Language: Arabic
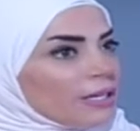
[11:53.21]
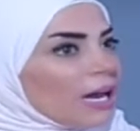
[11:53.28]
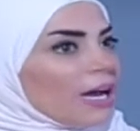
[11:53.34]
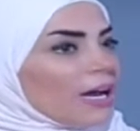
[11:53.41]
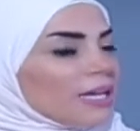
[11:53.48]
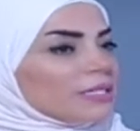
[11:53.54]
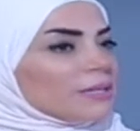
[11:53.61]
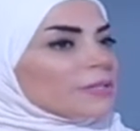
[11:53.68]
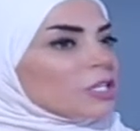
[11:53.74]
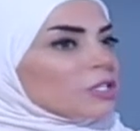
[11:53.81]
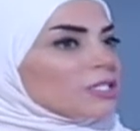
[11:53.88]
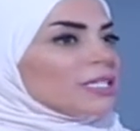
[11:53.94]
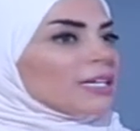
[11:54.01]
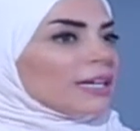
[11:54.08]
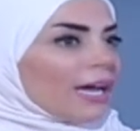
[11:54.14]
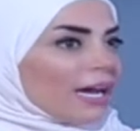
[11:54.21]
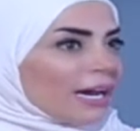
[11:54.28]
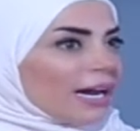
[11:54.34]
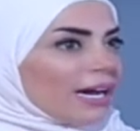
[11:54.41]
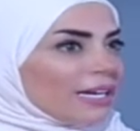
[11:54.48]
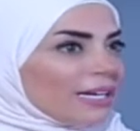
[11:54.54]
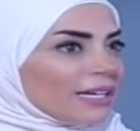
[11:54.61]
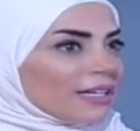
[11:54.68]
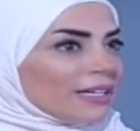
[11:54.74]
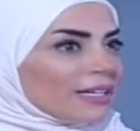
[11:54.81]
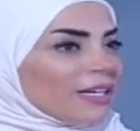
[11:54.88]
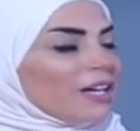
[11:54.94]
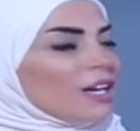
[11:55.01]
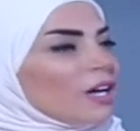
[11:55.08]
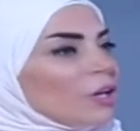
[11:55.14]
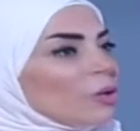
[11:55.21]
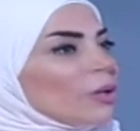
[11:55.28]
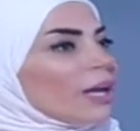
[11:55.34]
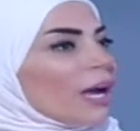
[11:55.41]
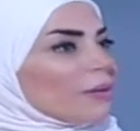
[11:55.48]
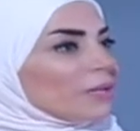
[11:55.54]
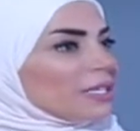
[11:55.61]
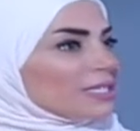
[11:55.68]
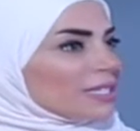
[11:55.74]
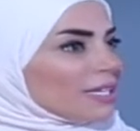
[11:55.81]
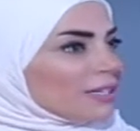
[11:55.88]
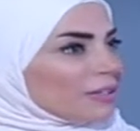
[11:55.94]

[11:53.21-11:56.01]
لا انت بده يصير ينحكى عليك انه هي عم تتسلى